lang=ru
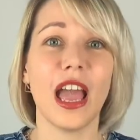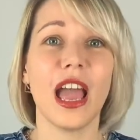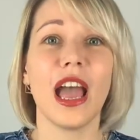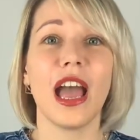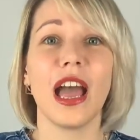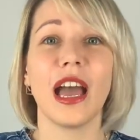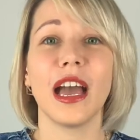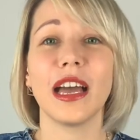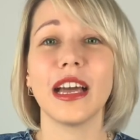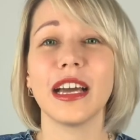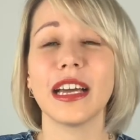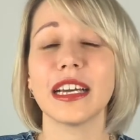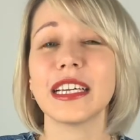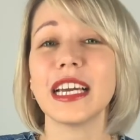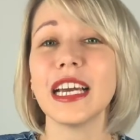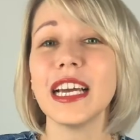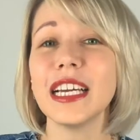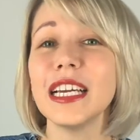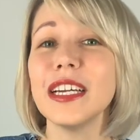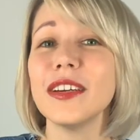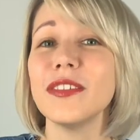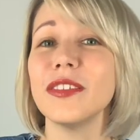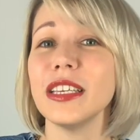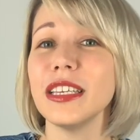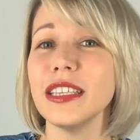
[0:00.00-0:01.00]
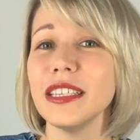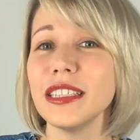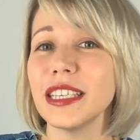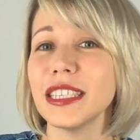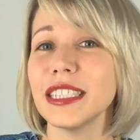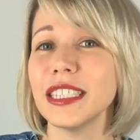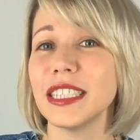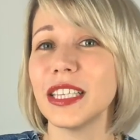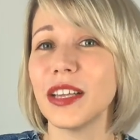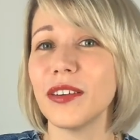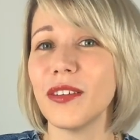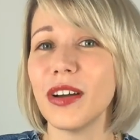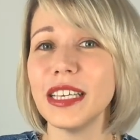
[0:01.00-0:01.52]
Э, как говорил
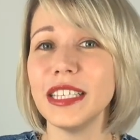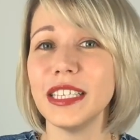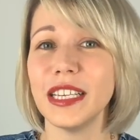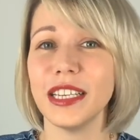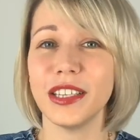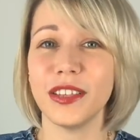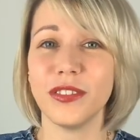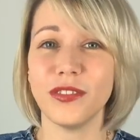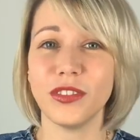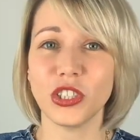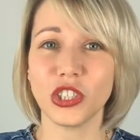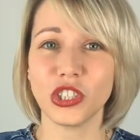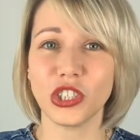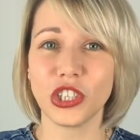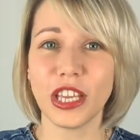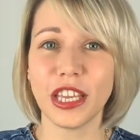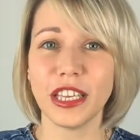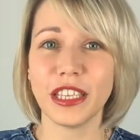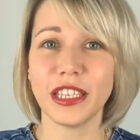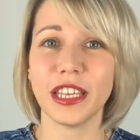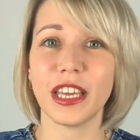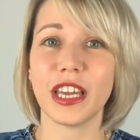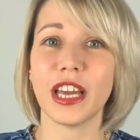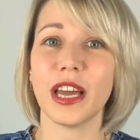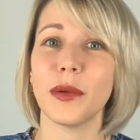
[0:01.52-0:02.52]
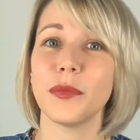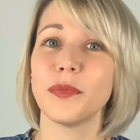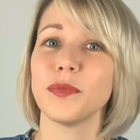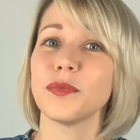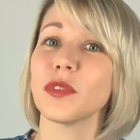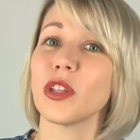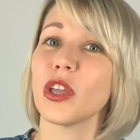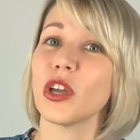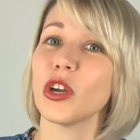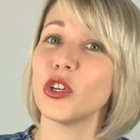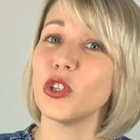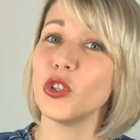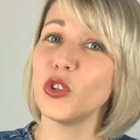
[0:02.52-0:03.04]
основатель движения,
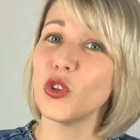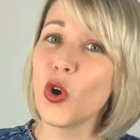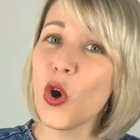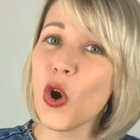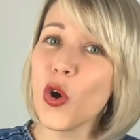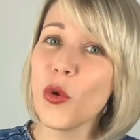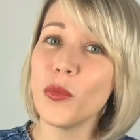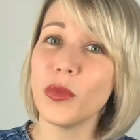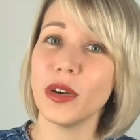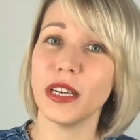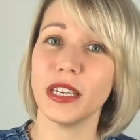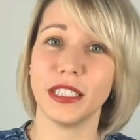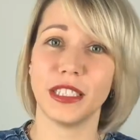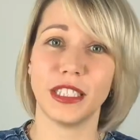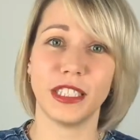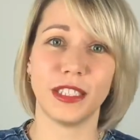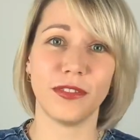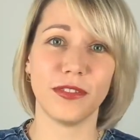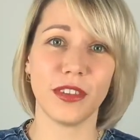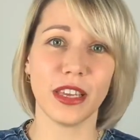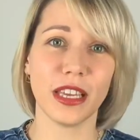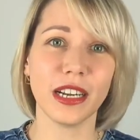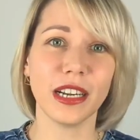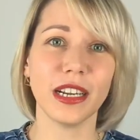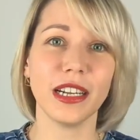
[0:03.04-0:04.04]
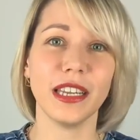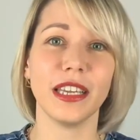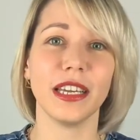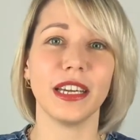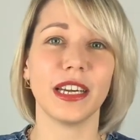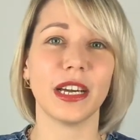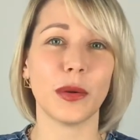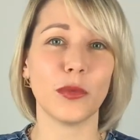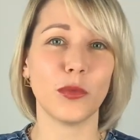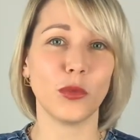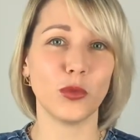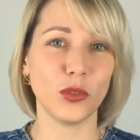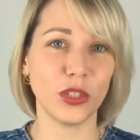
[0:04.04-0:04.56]
гномы свергли
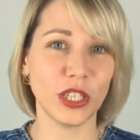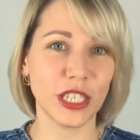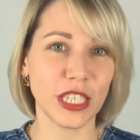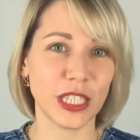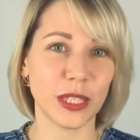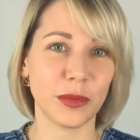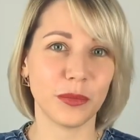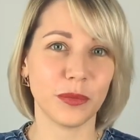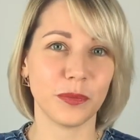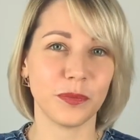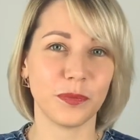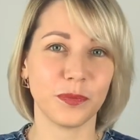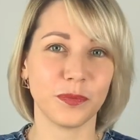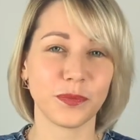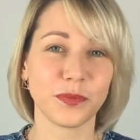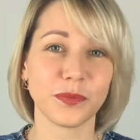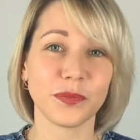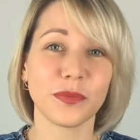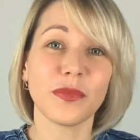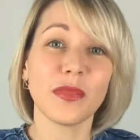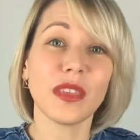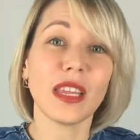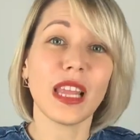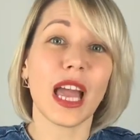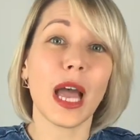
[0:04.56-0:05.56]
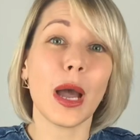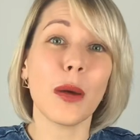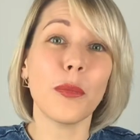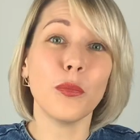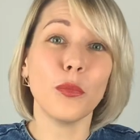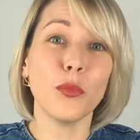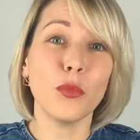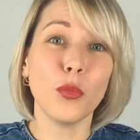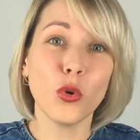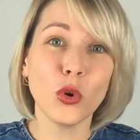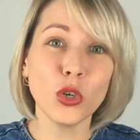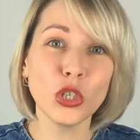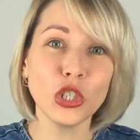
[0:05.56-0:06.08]
коммунизм, а
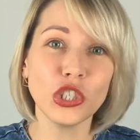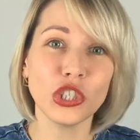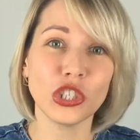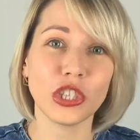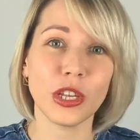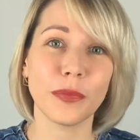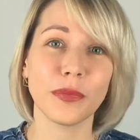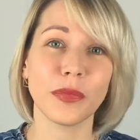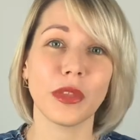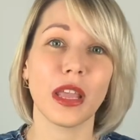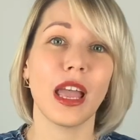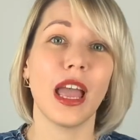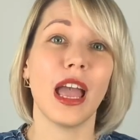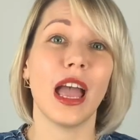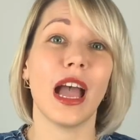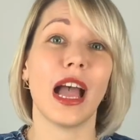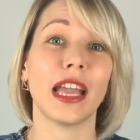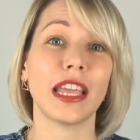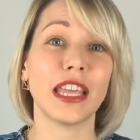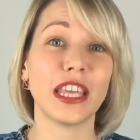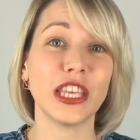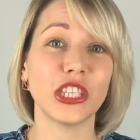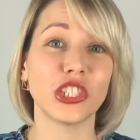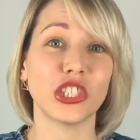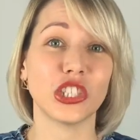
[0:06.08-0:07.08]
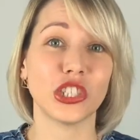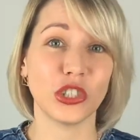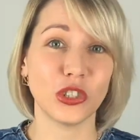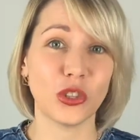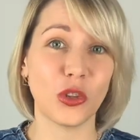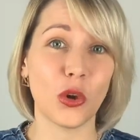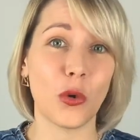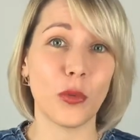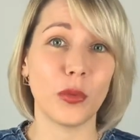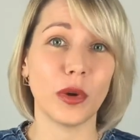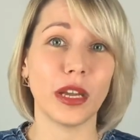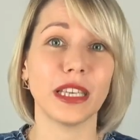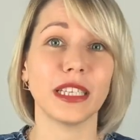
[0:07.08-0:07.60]
позже они же
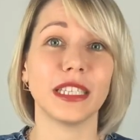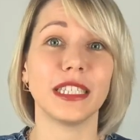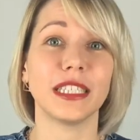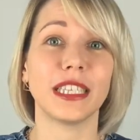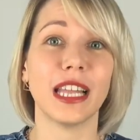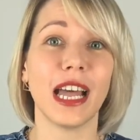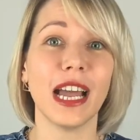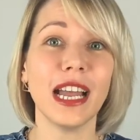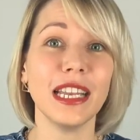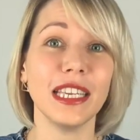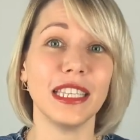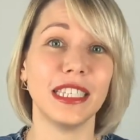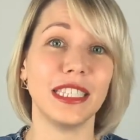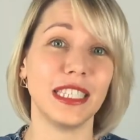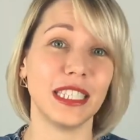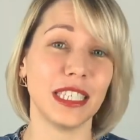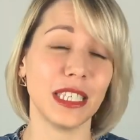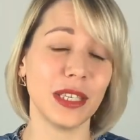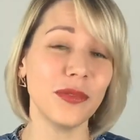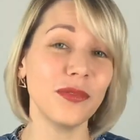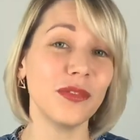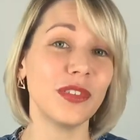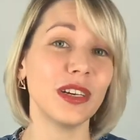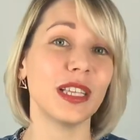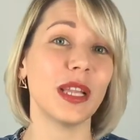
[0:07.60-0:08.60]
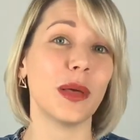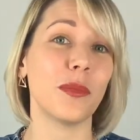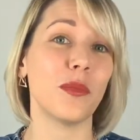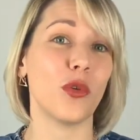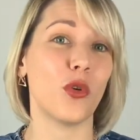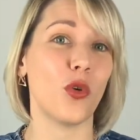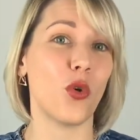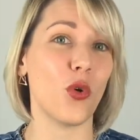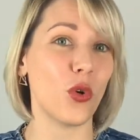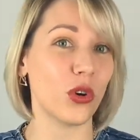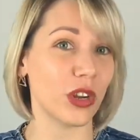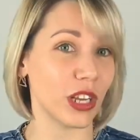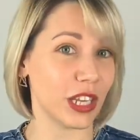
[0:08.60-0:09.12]
гномы стали символом
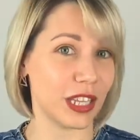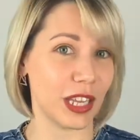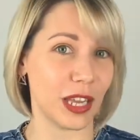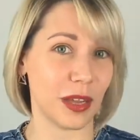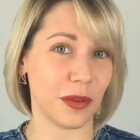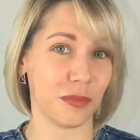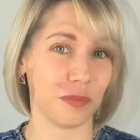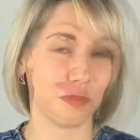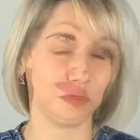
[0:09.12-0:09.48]
города.